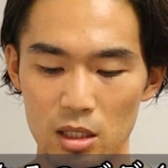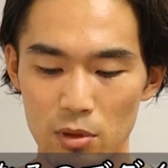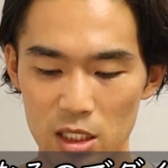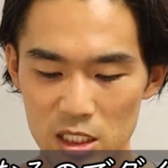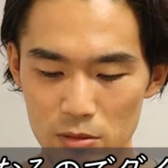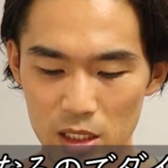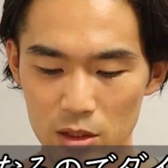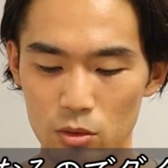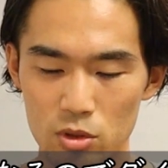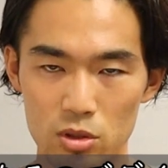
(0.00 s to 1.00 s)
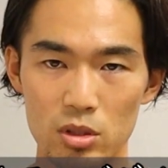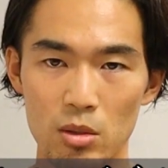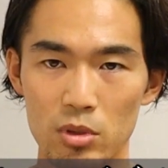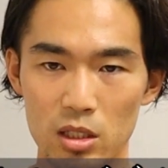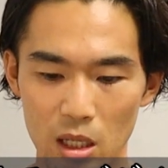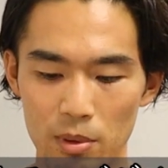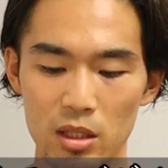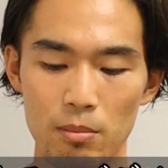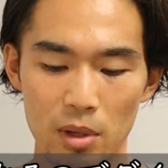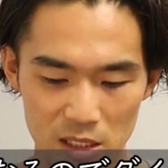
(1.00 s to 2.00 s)
で、私は 150g で食べ
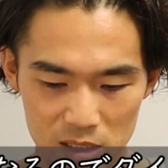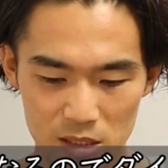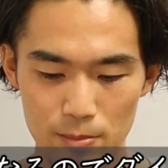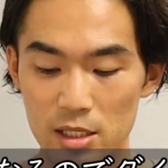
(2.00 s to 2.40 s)
てます。